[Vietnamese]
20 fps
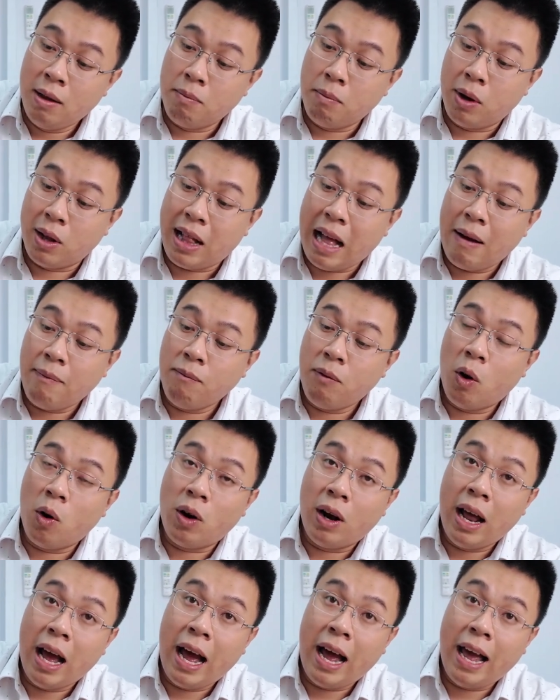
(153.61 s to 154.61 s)

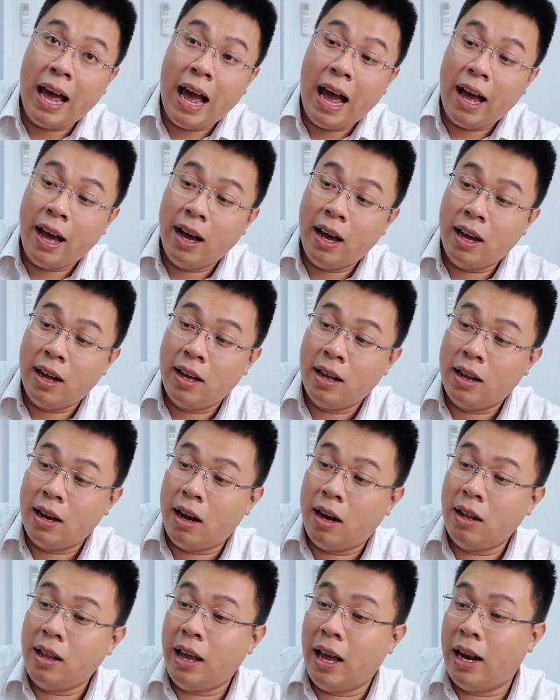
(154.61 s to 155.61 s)
18V 2A ha
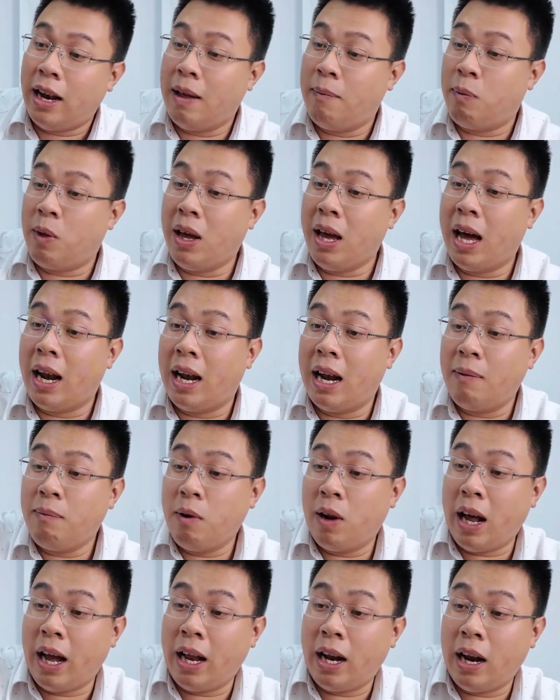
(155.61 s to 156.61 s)
đó thì anh em tiến hành lắp
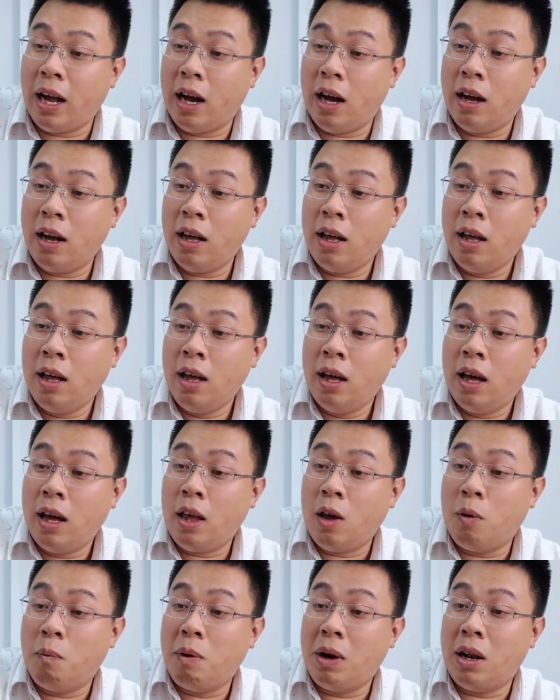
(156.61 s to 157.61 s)
vô đây đó
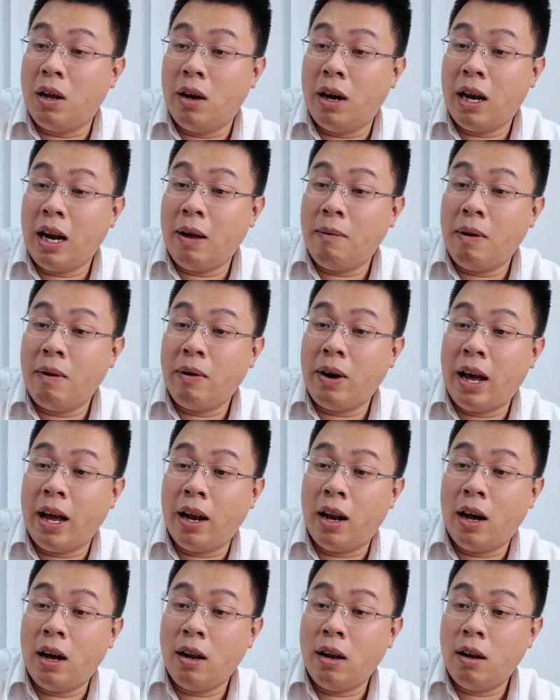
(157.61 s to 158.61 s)
ví dụ bình thường anh em lắp vô đây
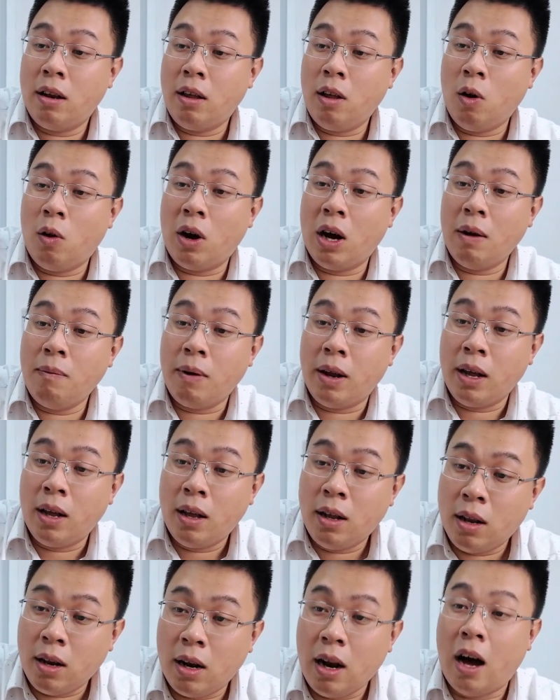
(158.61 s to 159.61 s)
đó vô khớp này
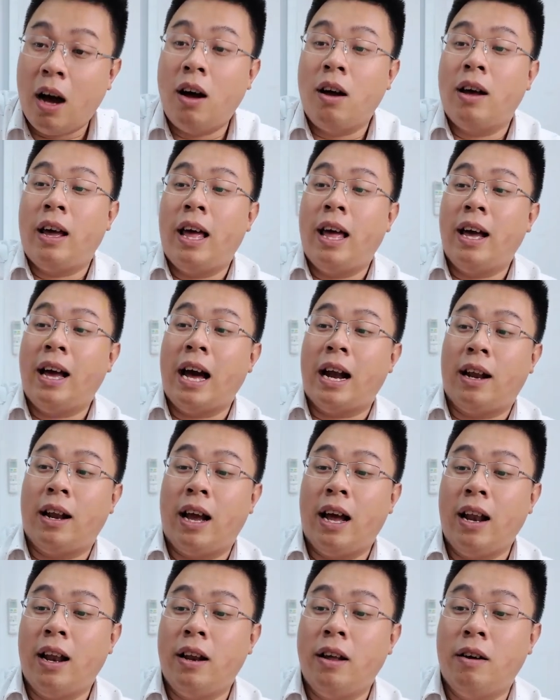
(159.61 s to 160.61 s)
đó e cạnh
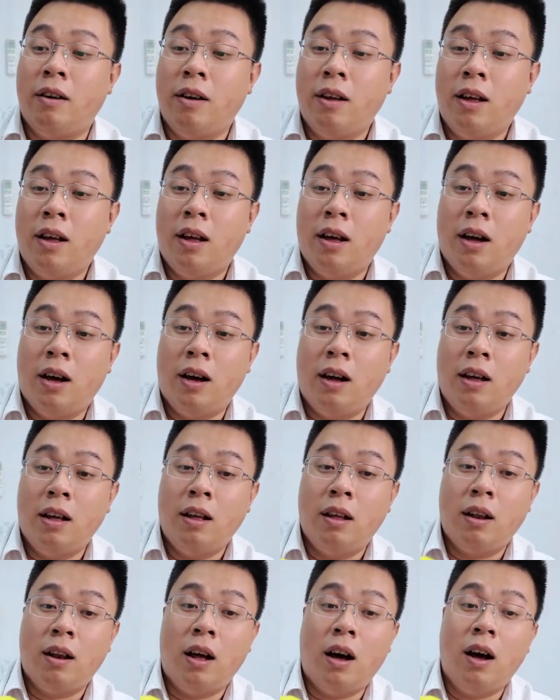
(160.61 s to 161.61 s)
cái là được đó
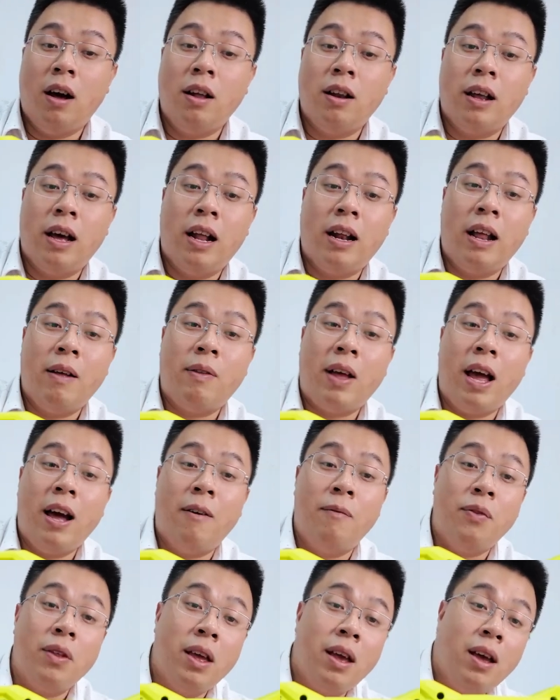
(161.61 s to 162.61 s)
đó anh em thấy
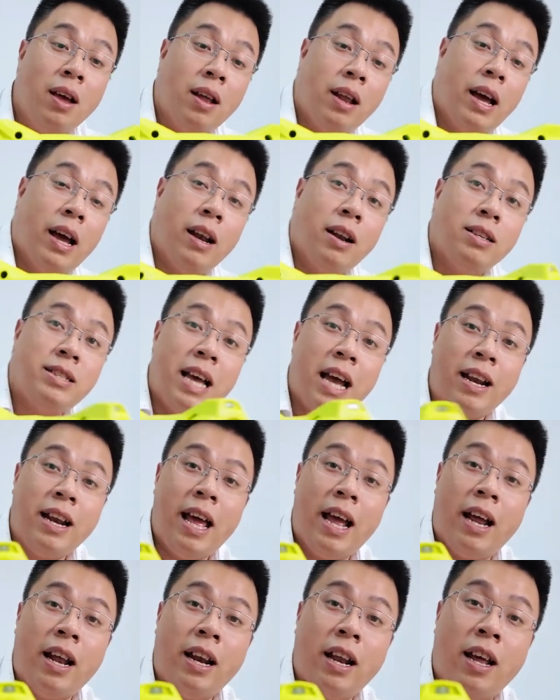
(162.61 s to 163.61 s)
không nè nó sáng
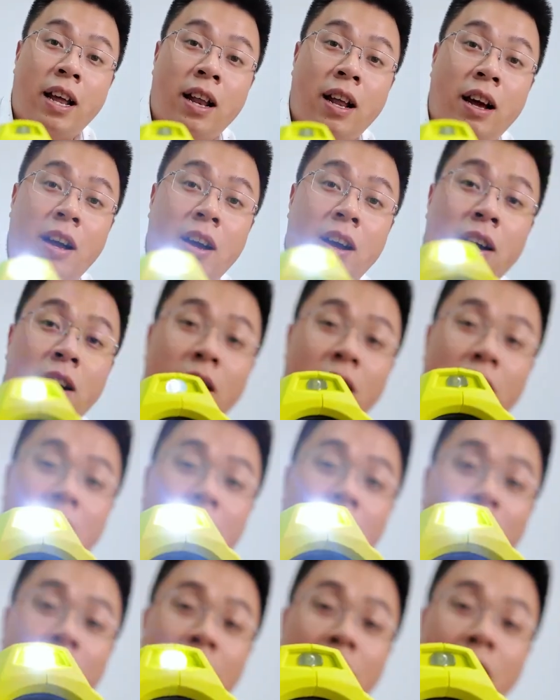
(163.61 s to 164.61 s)
đèn này nè đó
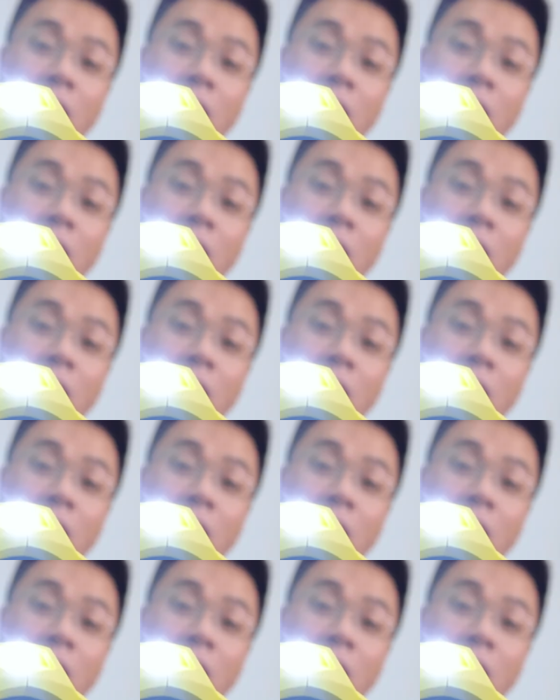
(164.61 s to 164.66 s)
đó